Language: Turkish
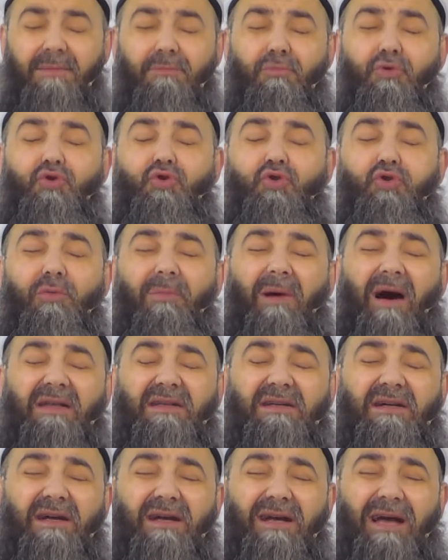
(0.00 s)

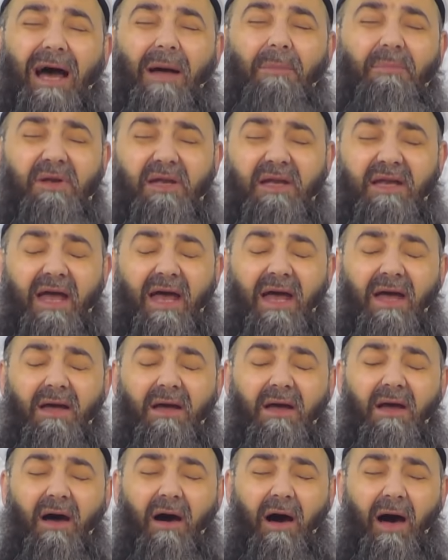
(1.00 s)
Müslümanın kabrine
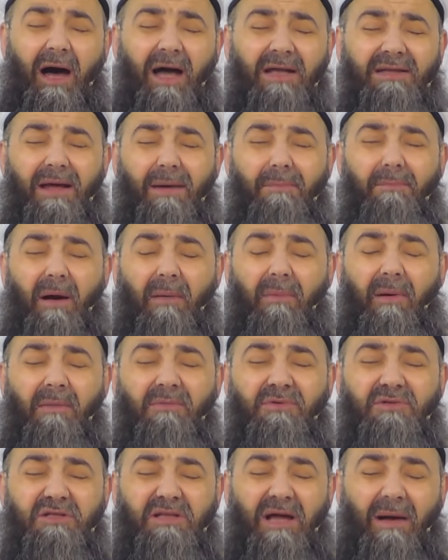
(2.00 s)
Adem
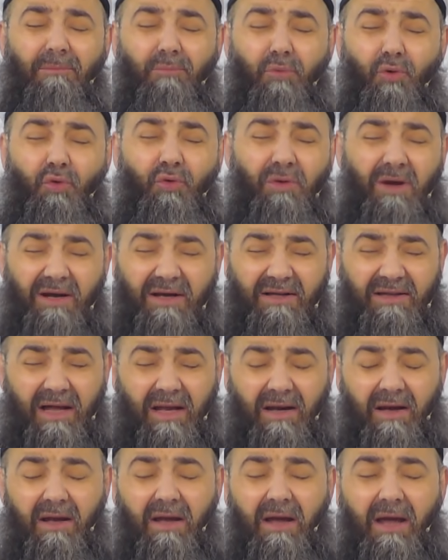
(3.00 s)
babamızdan bugüne
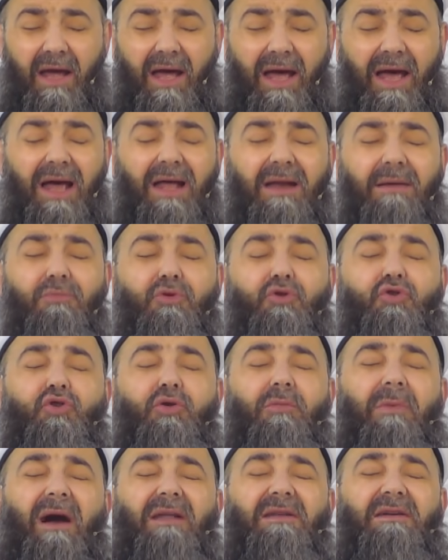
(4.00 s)
kadar her
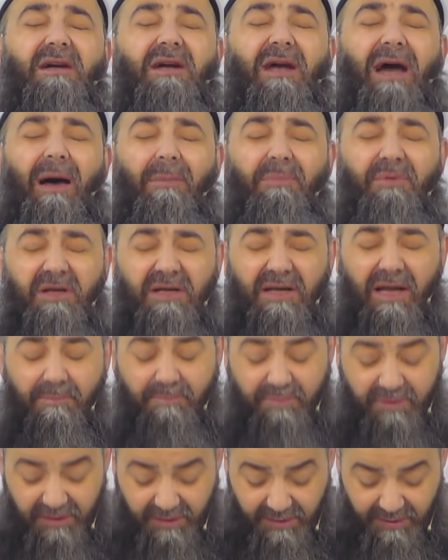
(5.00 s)
Müslümanın kabrine
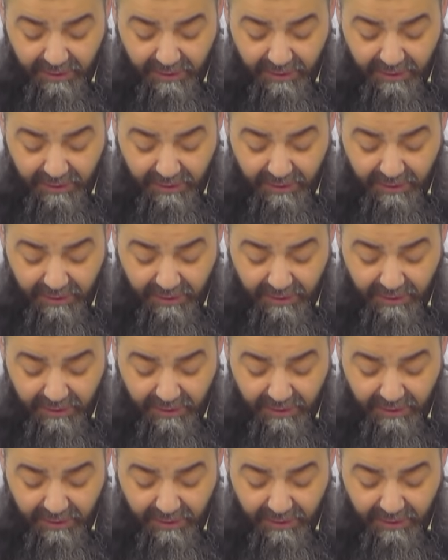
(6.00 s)
bir